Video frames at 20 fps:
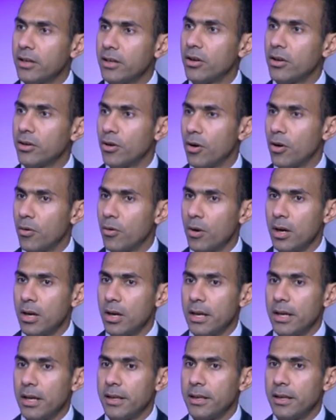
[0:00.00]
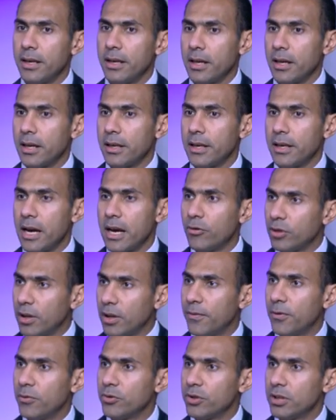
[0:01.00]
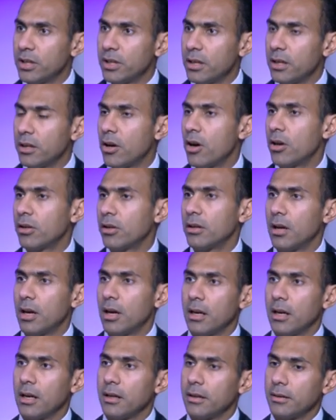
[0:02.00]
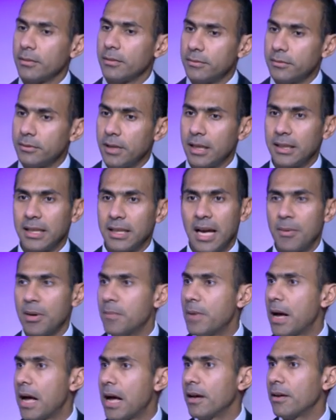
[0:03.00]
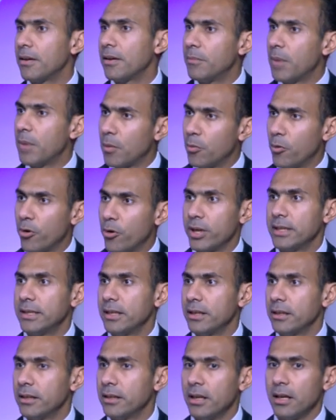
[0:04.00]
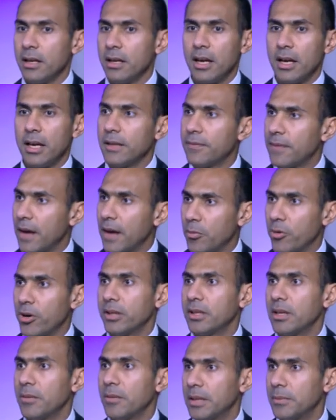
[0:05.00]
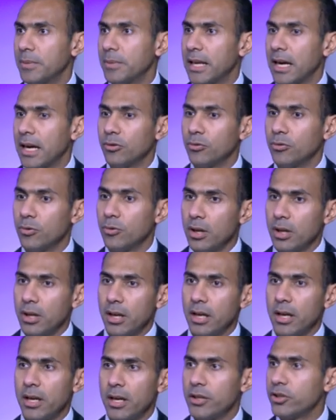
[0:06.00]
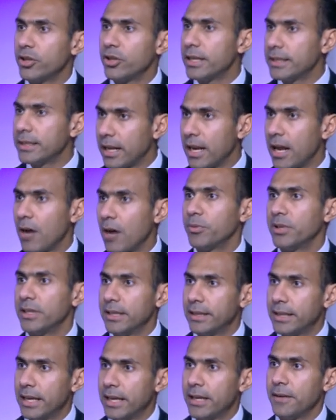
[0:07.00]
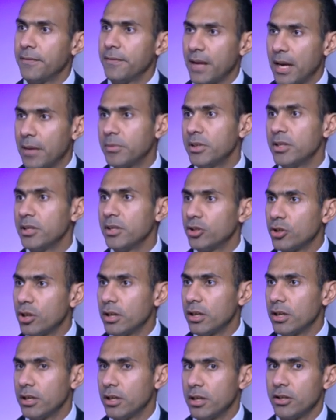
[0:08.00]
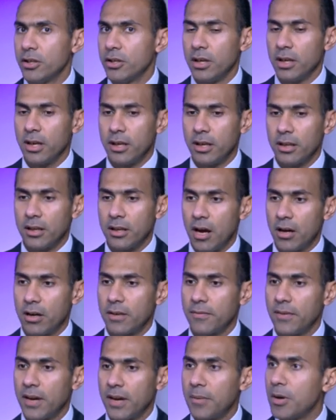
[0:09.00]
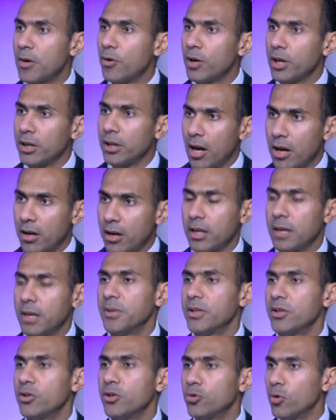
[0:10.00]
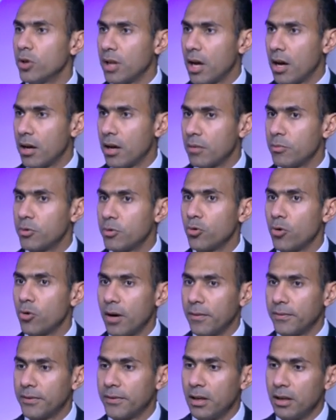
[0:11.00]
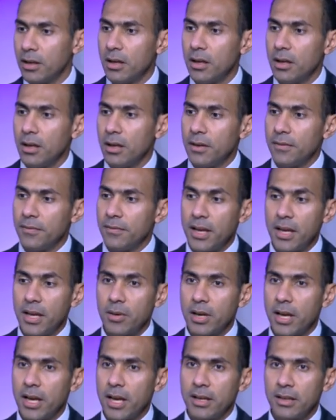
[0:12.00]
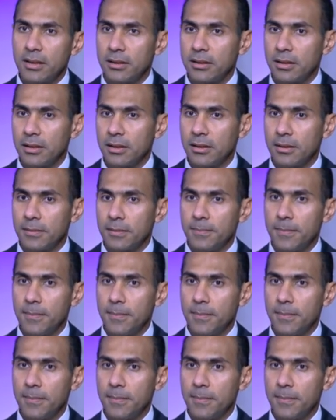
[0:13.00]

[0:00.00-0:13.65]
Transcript: يقدر ان هو ياخد الفلوس دي النهارده ويتعامل يتعامل بقى م. مع الموردين يدفع المرتبات بتاعته آه، يشتري سلع ويبتدي يتاجر فيها يبتدي يتحرك فلما هو يتحرك يبتدي السوق يتحرك بصوره افضل م. فهي كانت آه،